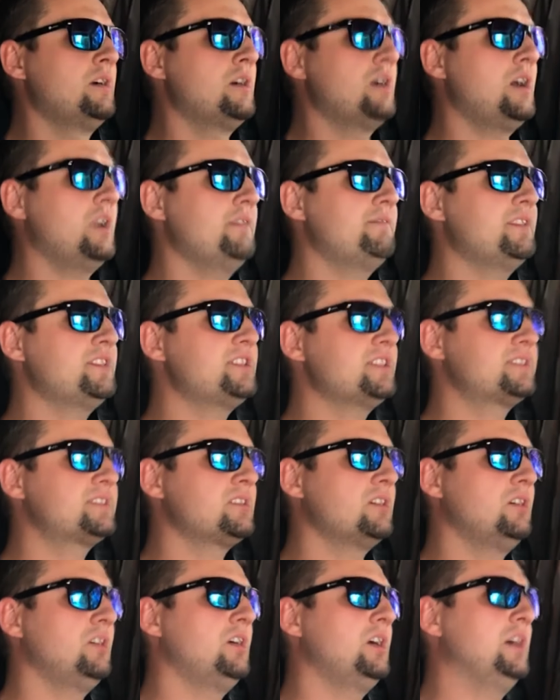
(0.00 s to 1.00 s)
ale wiecie
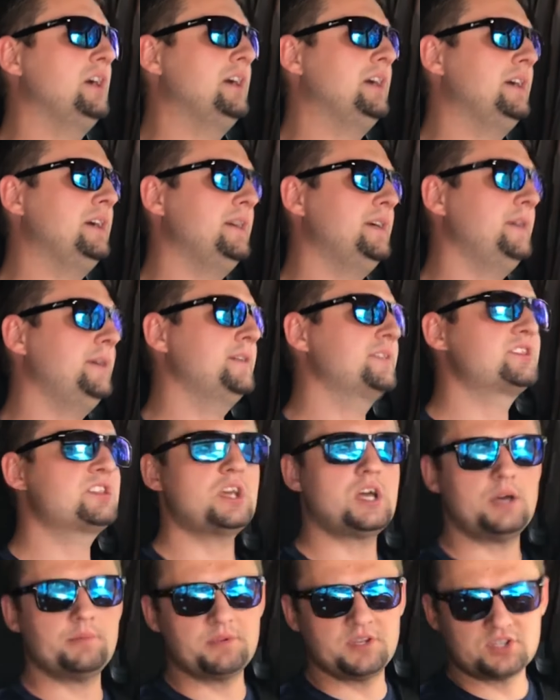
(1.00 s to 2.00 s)
co,
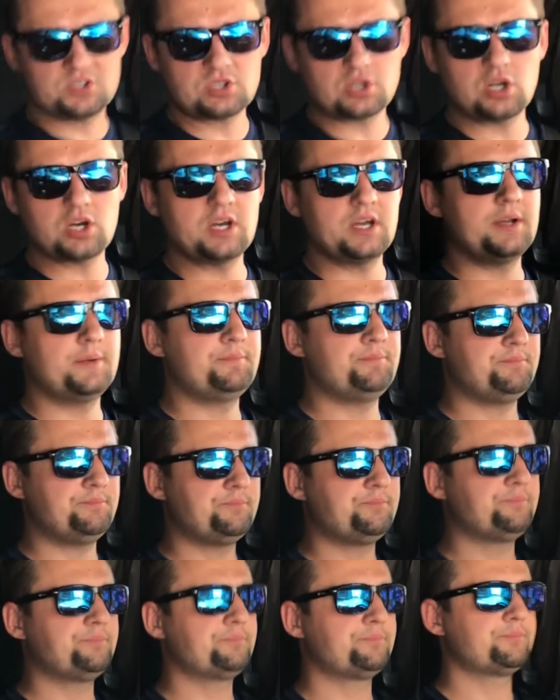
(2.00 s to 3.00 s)
Trzeba mieć trochę
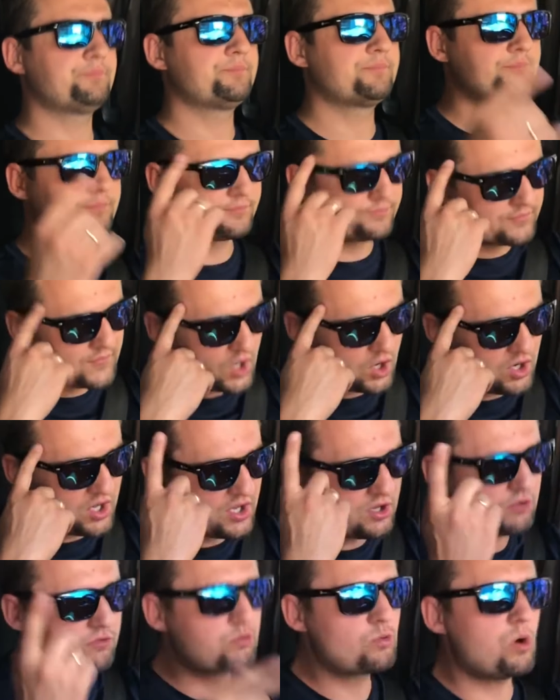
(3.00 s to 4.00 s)

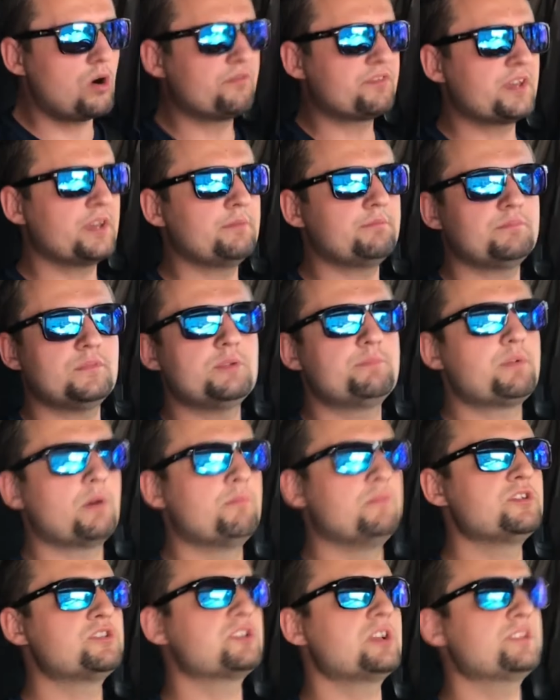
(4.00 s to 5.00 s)
oleju w głowie i
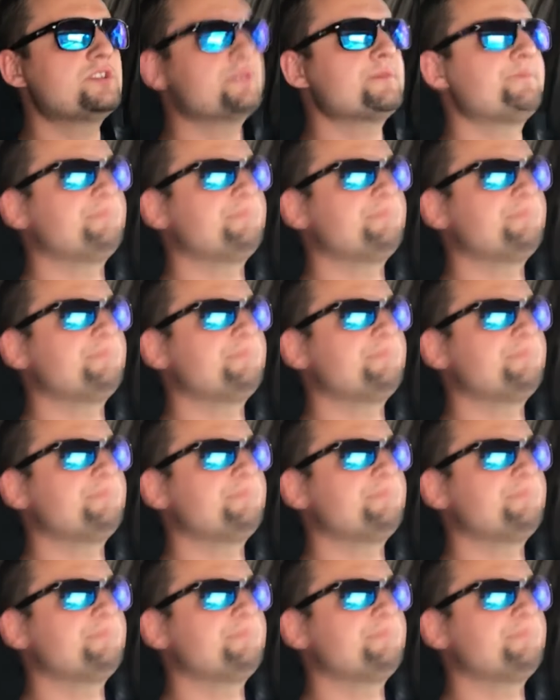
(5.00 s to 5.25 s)
pomyśleć.